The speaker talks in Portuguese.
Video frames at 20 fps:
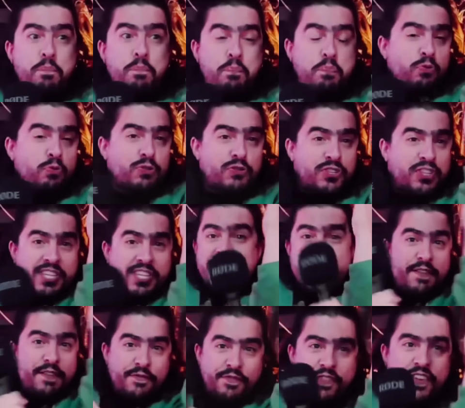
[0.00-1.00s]

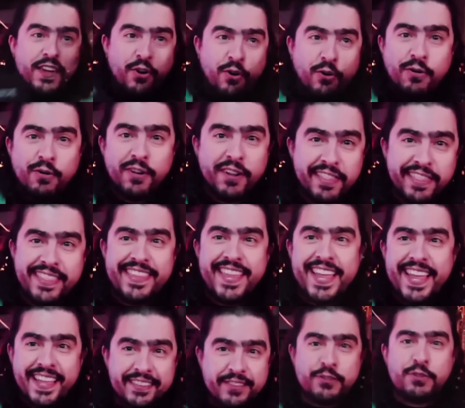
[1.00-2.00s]
Impossível!
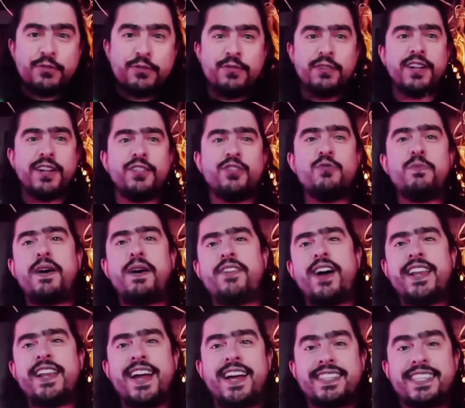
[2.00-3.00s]
dentro de uma
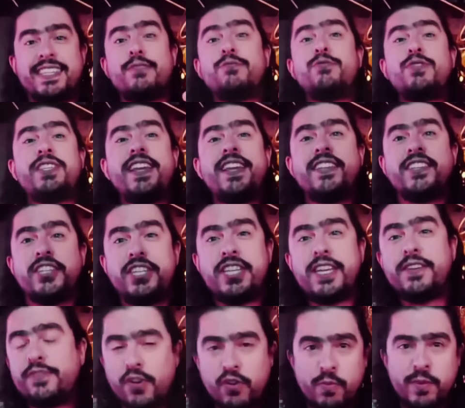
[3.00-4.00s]
avaliação
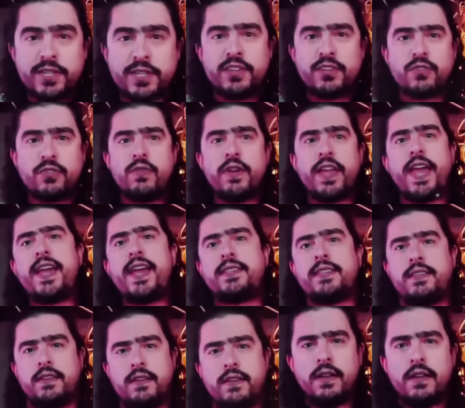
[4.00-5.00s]
científica como a gente
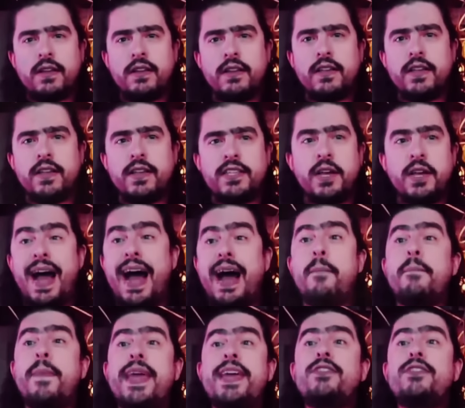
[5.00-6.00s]
conhece.
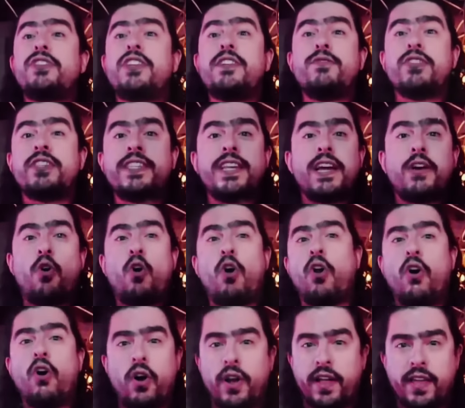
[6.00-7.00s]
A menos que você
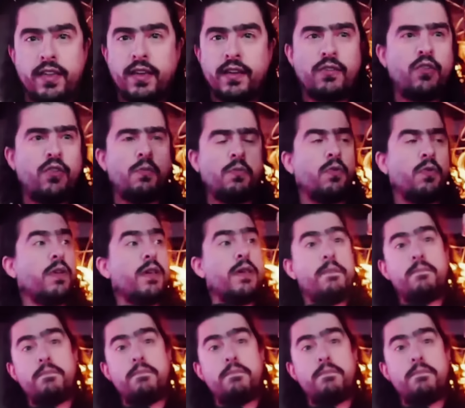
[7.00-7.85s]
coloque como